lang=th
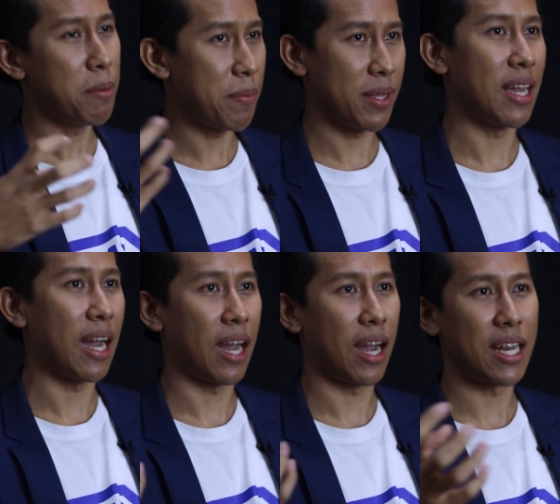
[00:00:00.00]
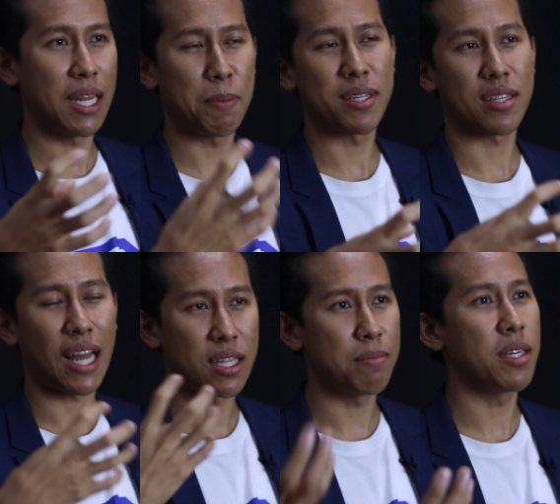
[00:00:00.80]
มีปัญญา อันนี้เป็นศรัทธา
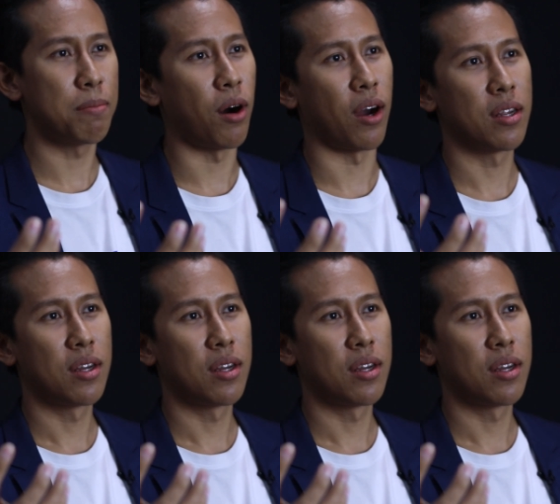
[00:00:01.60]
ที่มืดบอด